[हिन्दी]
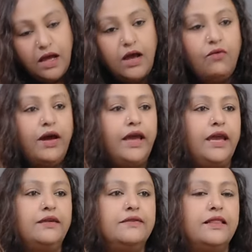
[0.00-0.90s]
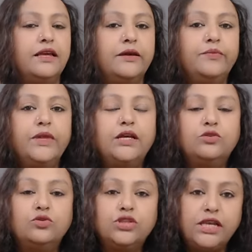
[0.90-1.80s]
हवा है इसलिए
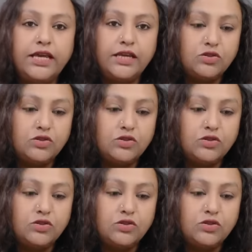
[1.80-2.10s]
तो चलिए